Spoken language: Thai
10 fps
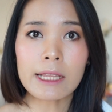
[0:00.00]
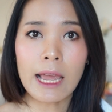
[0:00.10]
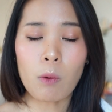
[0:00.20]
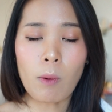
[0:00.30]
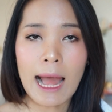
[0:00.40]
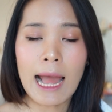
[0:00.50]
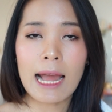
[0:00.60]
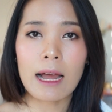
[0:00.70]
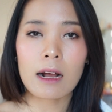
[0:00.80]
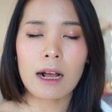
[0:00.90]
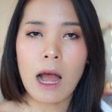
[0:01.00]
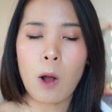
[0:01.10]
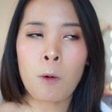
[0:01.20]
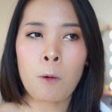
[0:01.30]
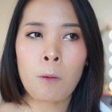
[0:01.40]
แต่ว่าเขา
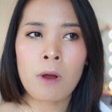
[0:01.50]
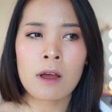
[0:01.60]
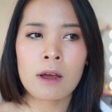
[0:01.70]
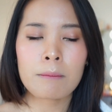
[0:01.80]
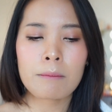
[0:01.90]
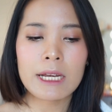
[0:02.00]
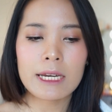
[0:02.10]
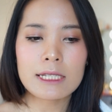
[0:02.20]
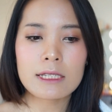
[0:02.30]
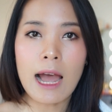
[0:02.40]
ไม่ได้